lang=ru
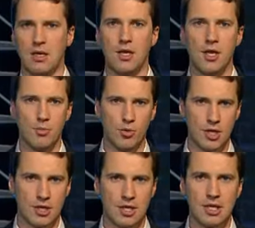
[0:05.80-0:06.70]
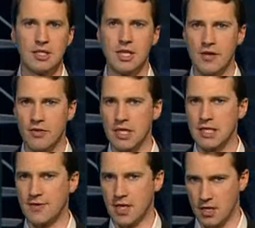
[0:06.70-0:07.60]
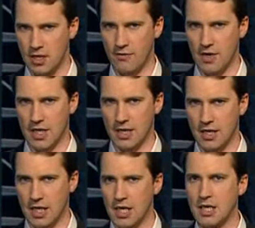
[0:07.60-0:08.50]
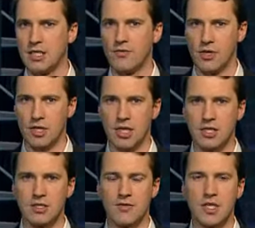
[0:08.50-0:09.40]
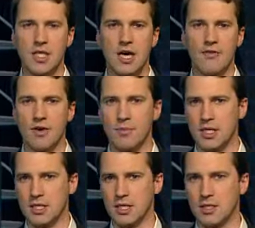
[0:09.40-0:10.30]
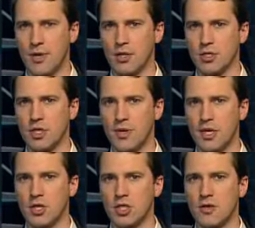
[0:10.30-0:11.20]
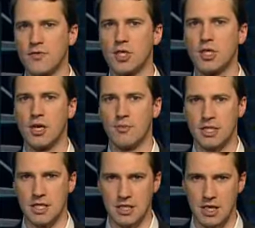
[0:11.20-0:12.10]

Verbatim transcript: Эребуне – древнее название Еревана. Сегодня так называется авиабаза, расположенная практически в черте армянской